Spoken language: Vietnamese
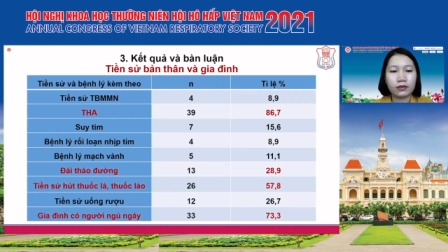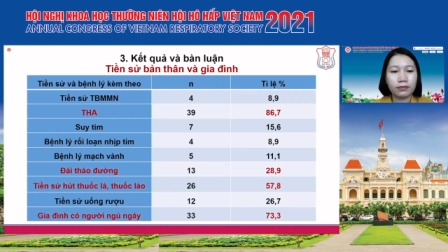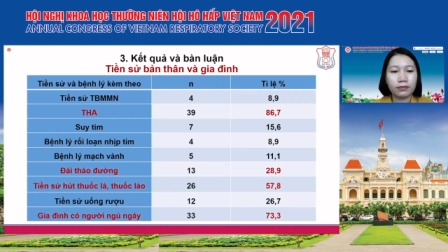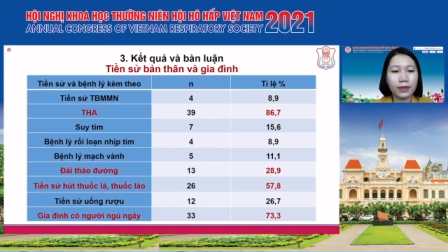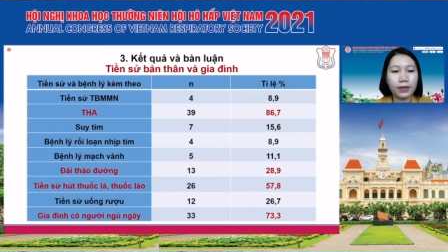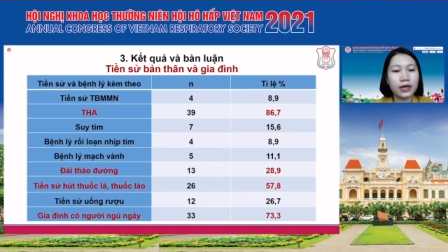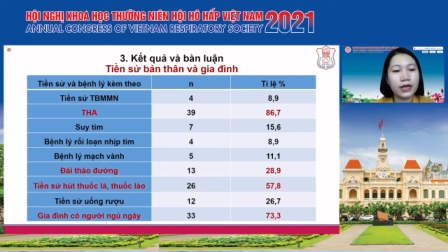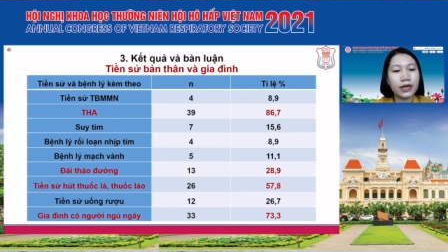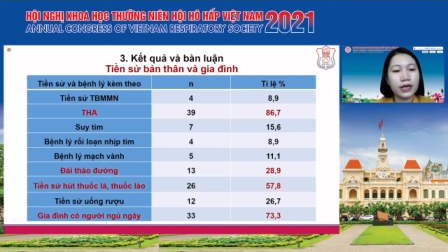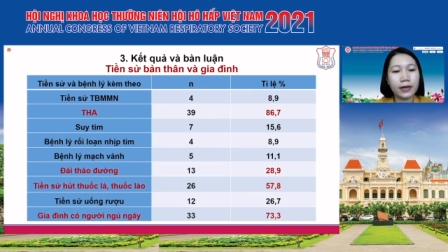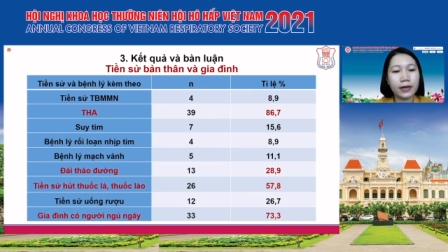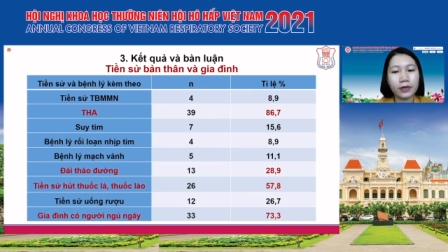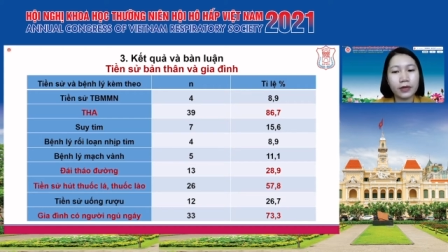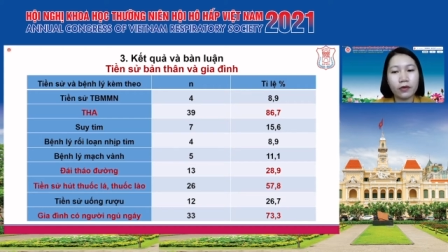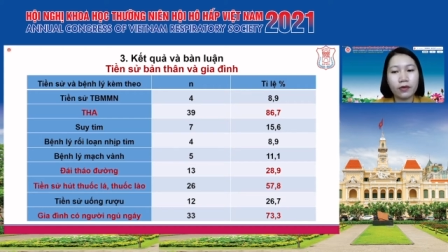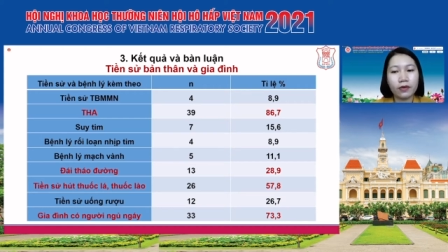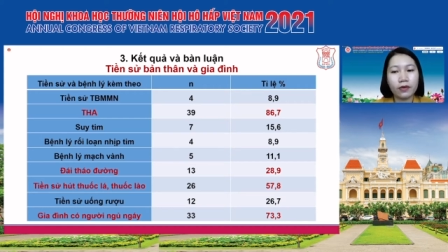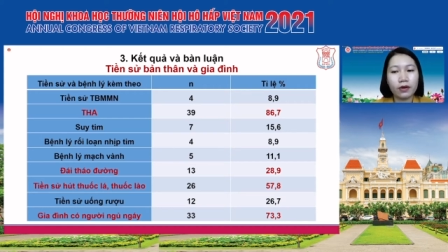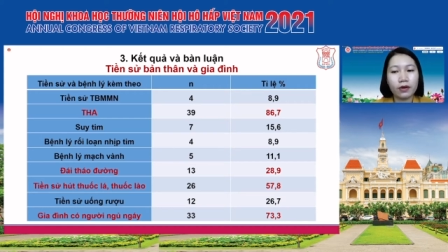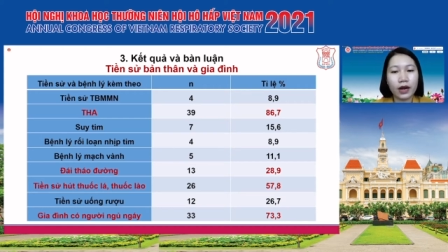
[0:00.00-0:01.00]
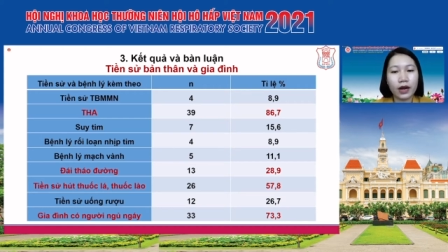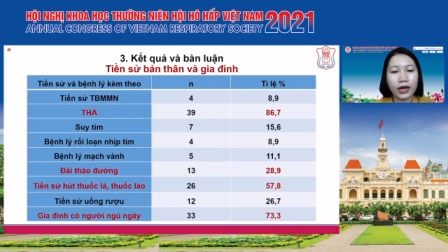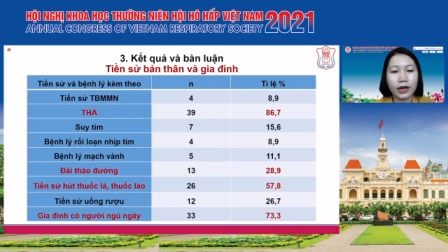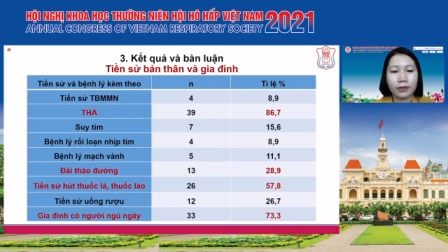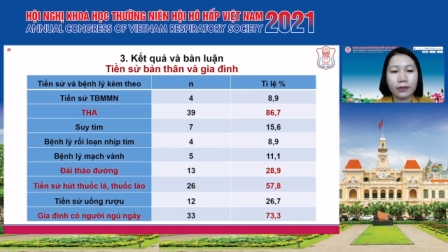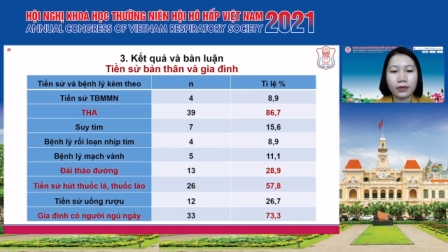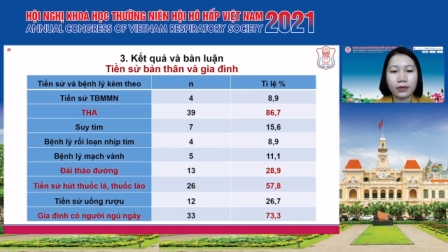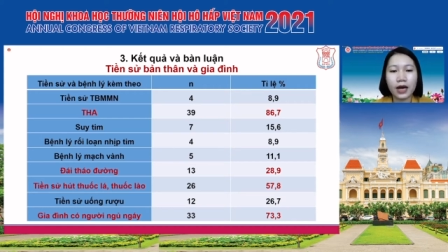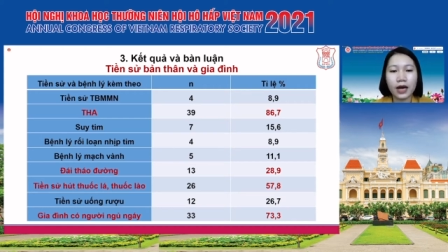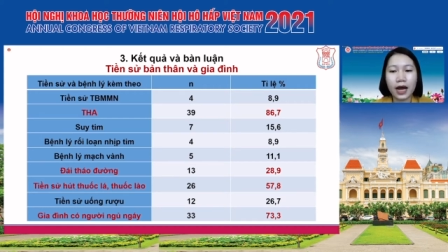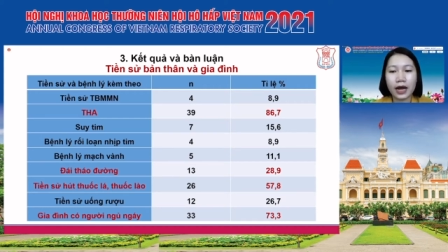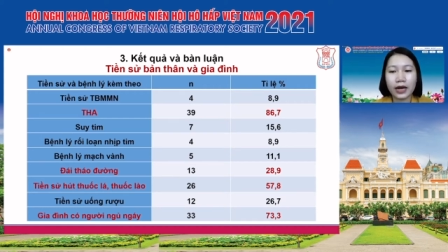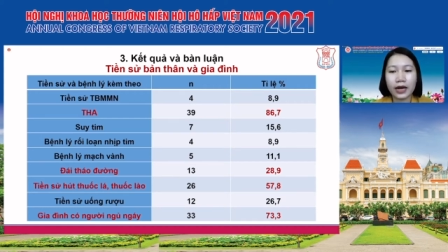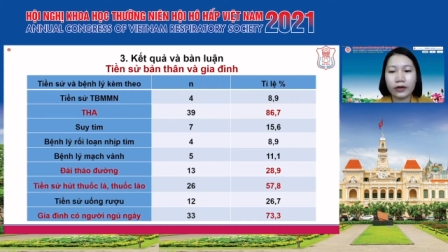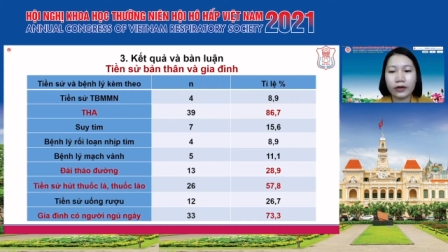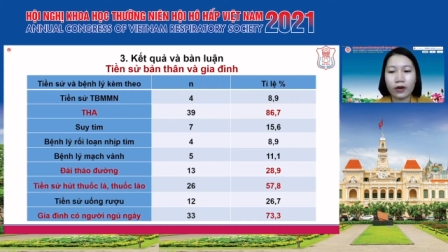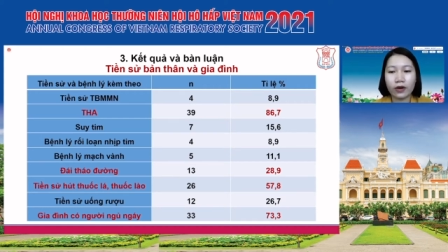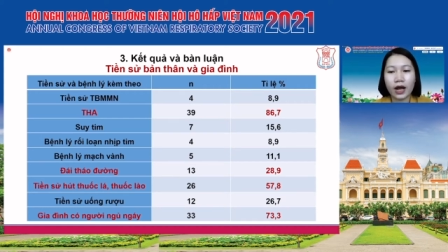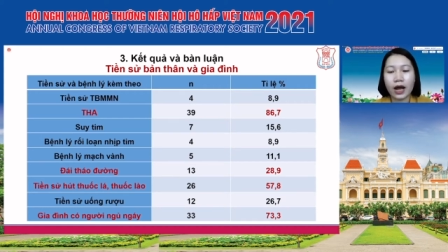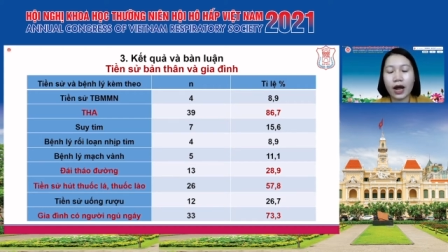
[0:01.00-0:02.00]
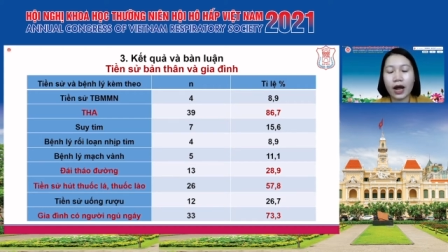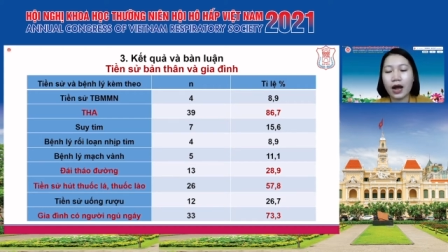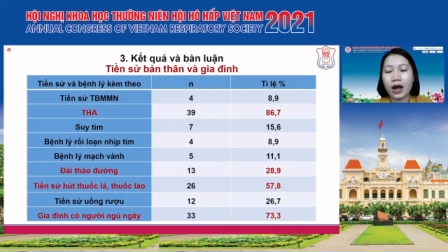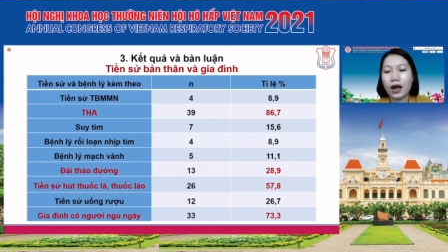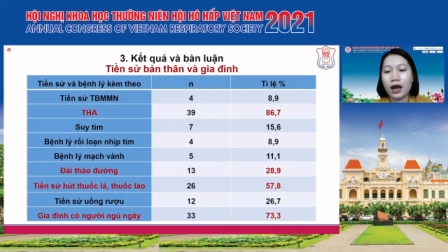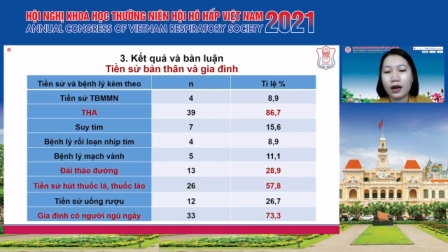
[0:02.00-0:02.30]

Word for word: bệnh lý kèm theo hay gặp thứ hai đó là